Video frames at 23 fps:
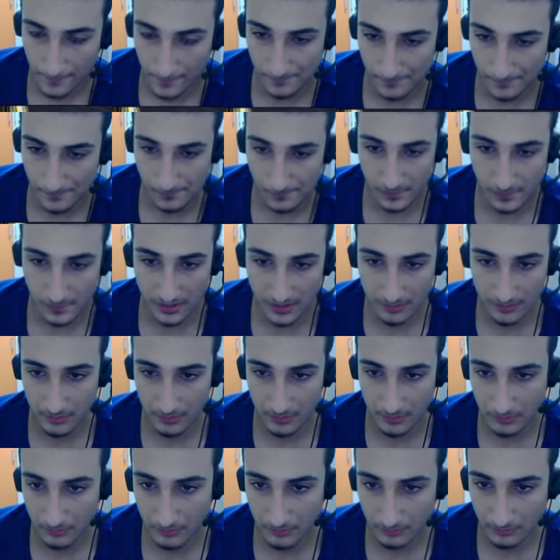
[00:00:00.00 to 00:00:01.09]
E, dediğim
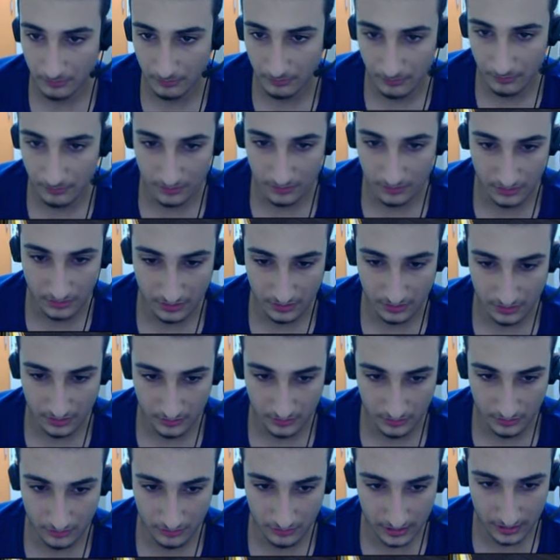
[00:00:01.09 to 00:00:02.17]
gibi
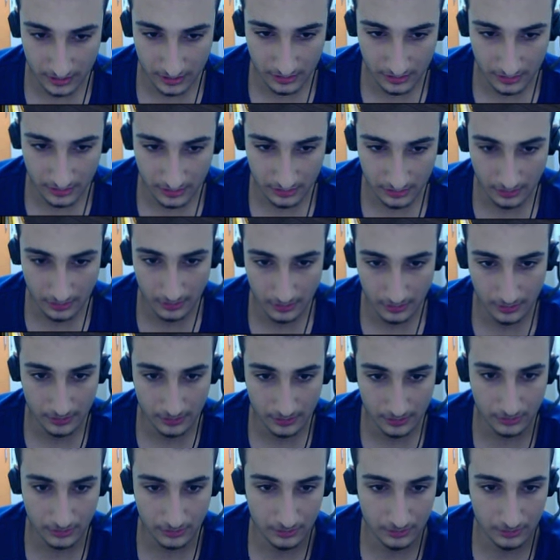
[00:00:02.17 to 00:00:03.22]
Char e,